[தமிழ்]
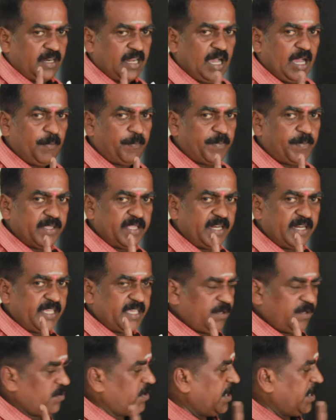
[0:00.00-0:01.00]
நாற்பது
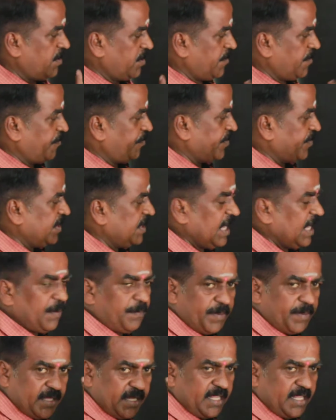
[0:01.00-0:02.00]
அடிக்கு ஒரு இடம்
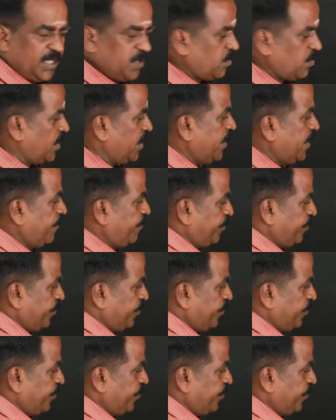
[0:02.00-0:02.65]
நாற்பது அடிக்கு ஒரு